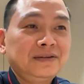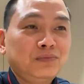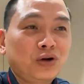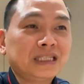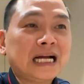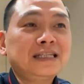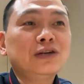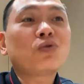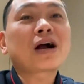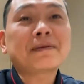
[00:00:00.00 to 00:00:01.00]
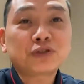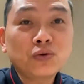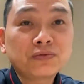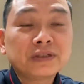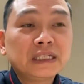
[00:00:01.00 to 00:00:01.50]
một cái giá trị của cảm
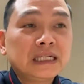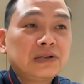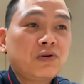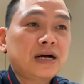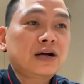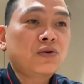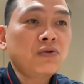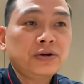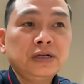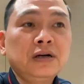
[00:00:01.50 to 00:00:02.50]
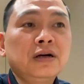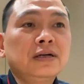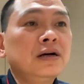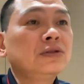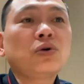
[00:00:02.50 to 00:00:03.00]
xúc hoặc là cũng có những
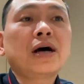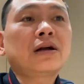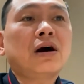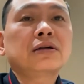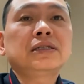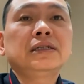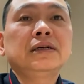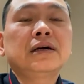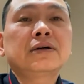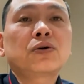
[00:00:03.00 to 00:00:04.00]
người đơn thuần họ chỉ à,